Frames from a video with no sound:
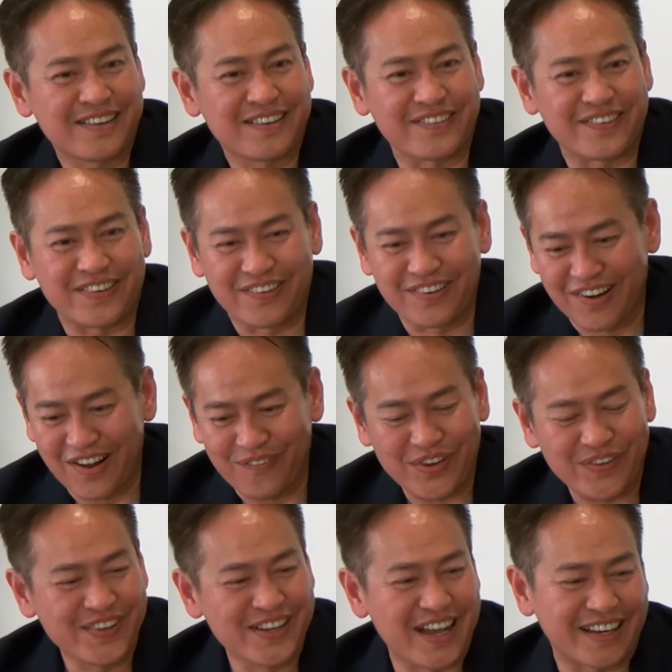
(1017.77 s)
rồi nó nó không
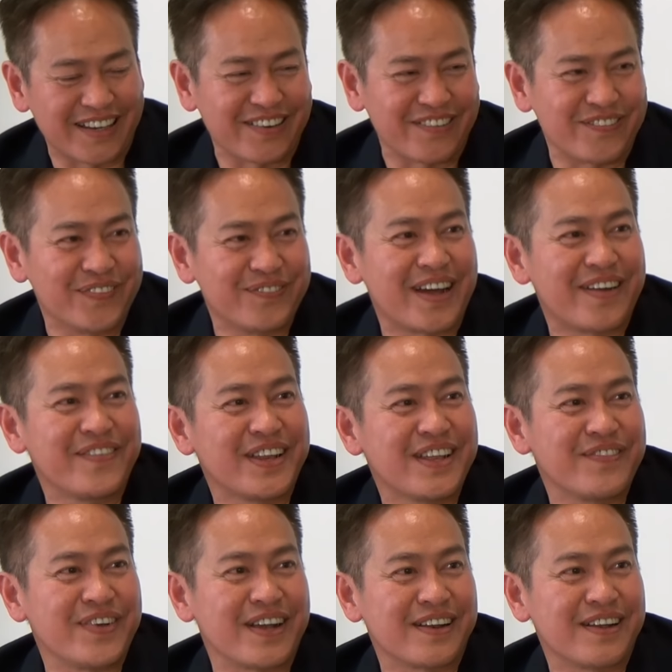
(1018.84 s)
hiểu tiếng Anh rồi lum ra viết
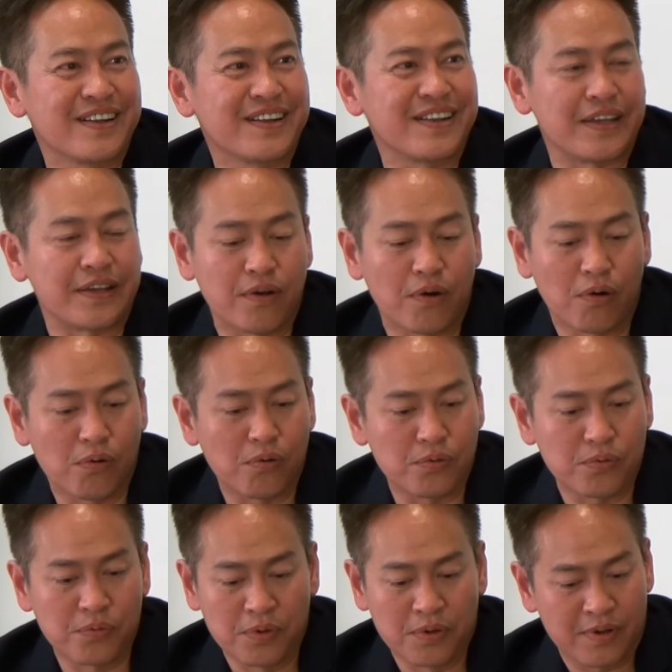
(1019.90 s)
tiếng Việt đó thì cô